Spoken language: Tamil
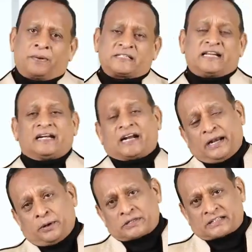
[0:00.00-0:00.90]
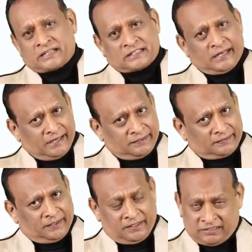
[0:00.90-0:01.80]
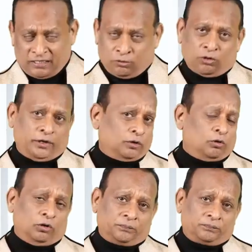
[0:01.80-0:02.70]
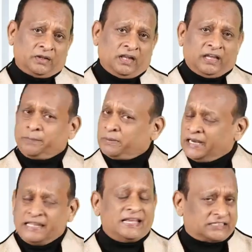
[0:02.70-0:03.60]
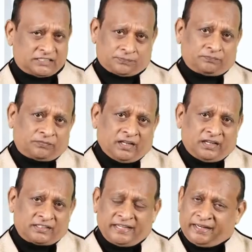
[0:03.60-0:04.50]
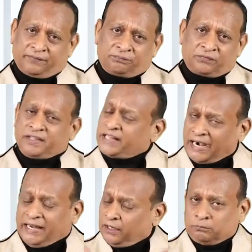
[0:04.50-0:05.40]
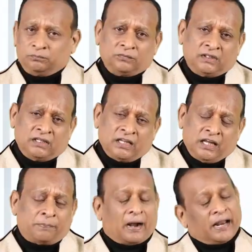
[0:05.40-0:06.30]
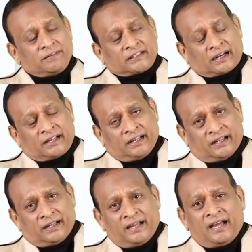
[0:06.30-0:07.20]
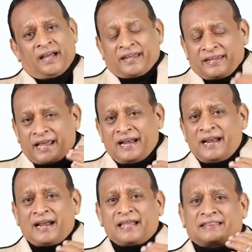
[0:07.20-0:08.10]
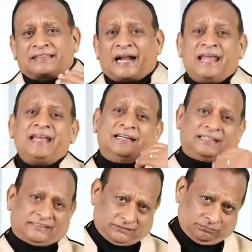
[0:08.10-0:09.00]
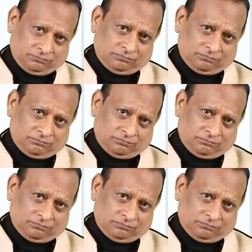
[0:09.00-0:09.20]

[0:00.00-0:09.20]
ப்ரெசன்ட் கண்டினியூஸில் எழுதணும் இதுதான் உங்களுடைய கோல் இப்போ இது எழுதியாச்சு சரி இது அடையணும் இப்போ அடைவதற்கு என்னென்ன தடைகள் இருக்குது